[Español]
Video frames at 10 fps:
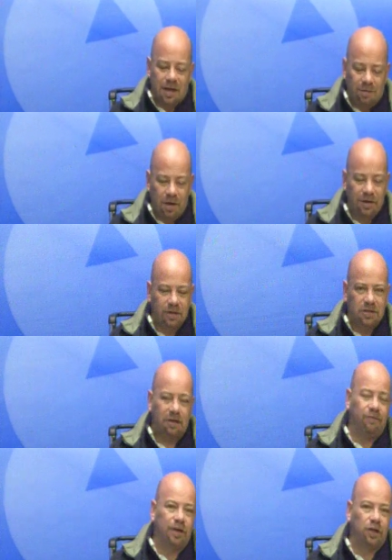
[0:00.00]
Pero bueno, esto
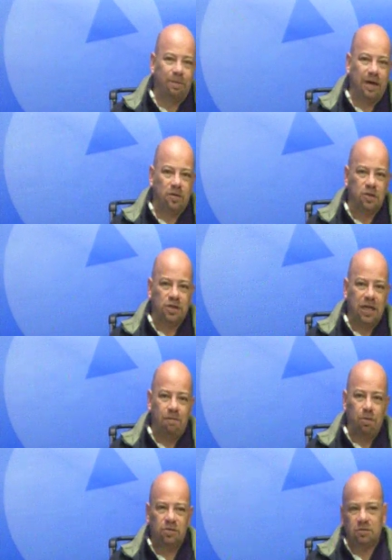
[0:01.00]
era un factor para los dos
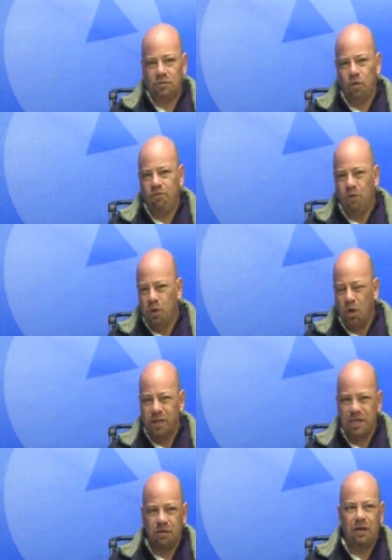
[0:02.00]
equipos, no influyó
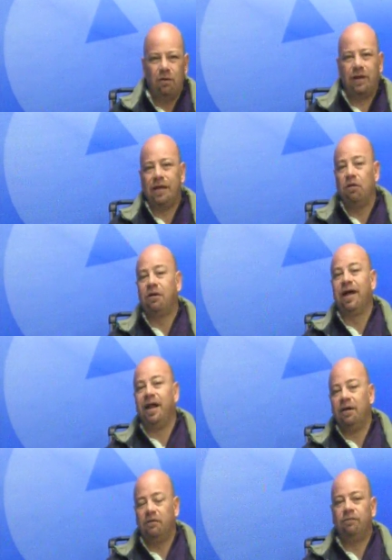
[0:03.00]
dentro de lo que yo
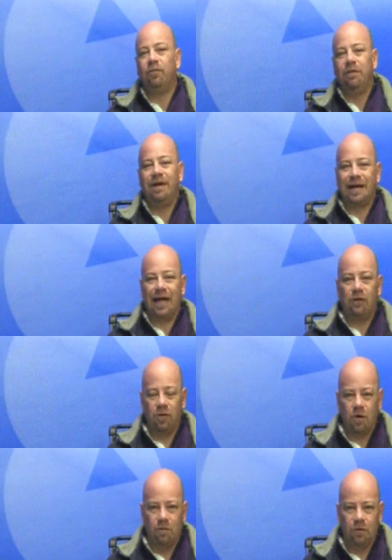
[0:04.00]
creo fue el
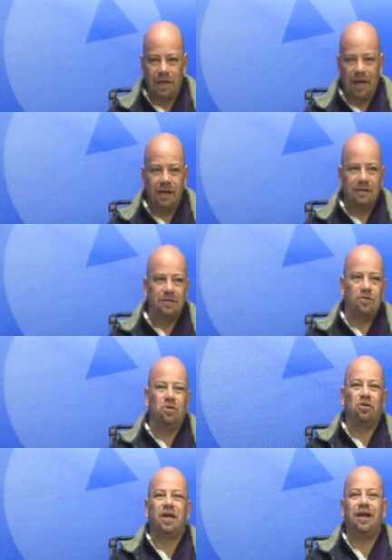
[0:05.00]
marcador como tal,
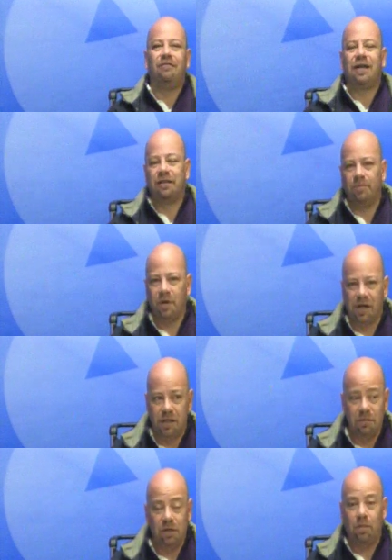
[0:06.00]
no creo que tampoco el
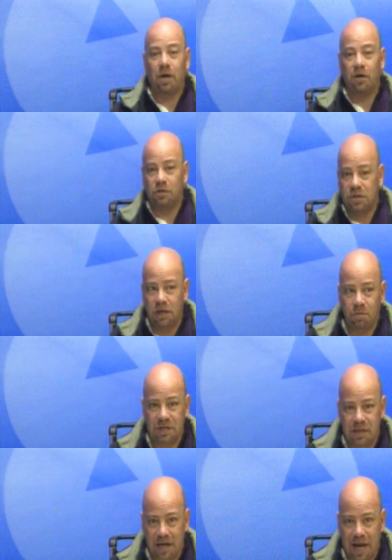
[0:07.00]
rendimiento porque los dos equipos
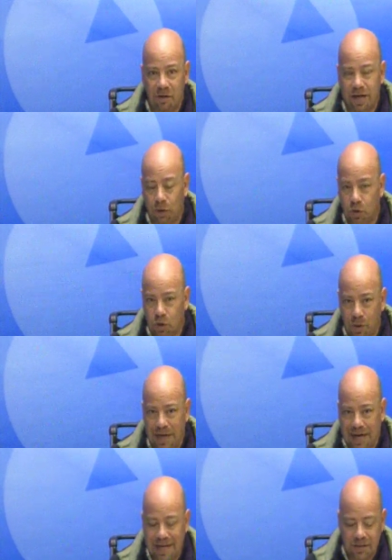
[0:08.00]
se entregaron y con todo en
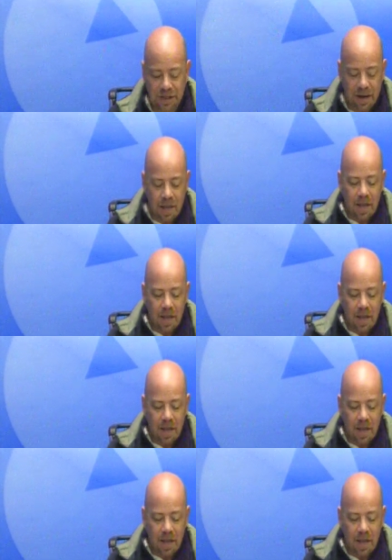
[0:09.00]
la cancha